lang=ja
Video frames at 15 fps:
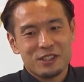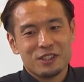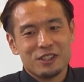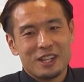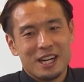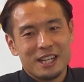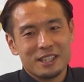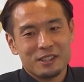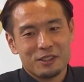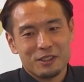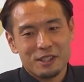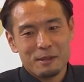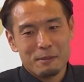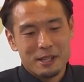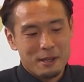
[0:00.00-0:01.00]
尾、あ
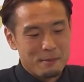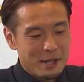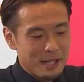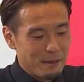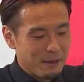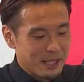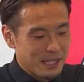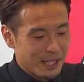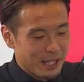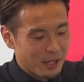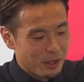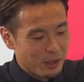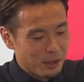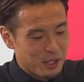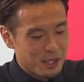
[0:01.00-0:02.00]
の今名前出ました
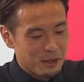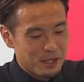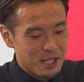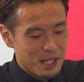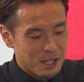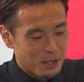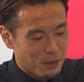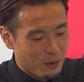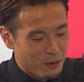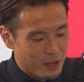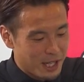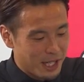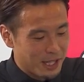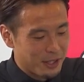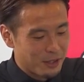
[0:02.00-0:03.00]
けど、吉尾選手
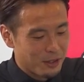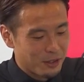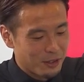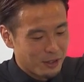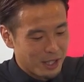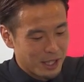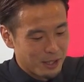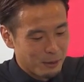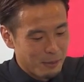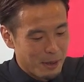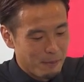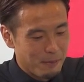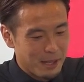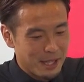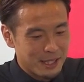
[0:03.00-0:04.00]
今回の
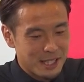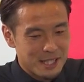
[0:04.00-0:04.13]
メンバー